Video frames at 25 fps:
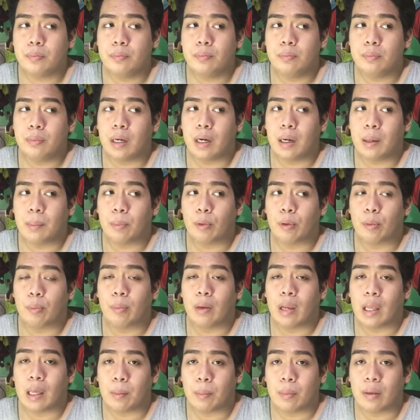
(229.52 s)
mga
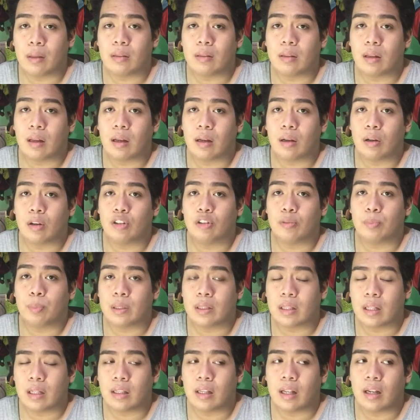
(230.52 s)
problema sa
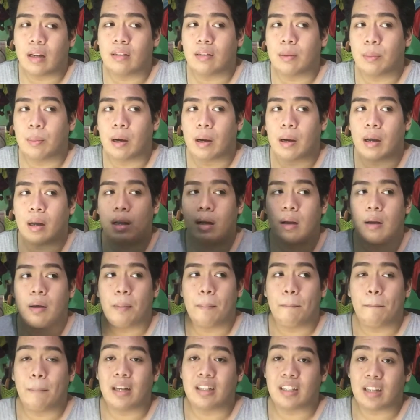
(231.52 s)
hospital dahil sa mga
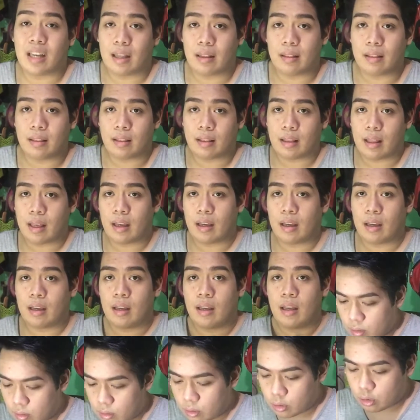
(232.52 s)
pasyente.
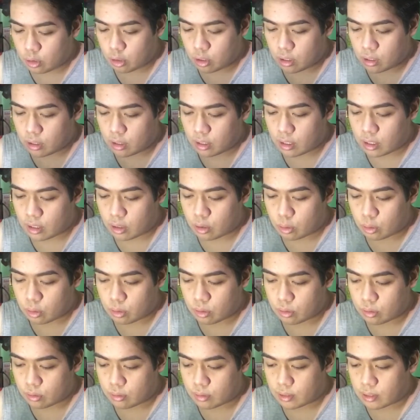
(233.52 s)
So, ito na rin yung
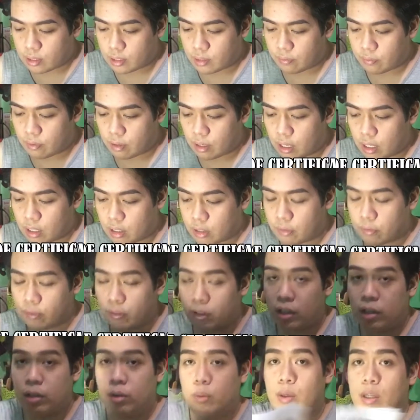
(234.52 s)
certificate of
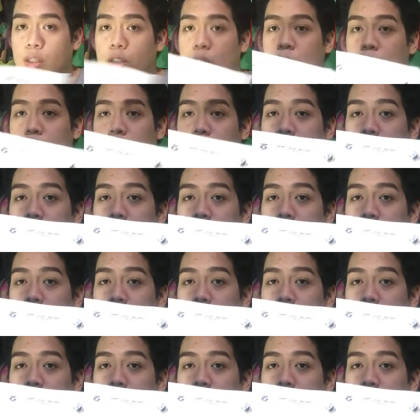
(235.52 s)
graduation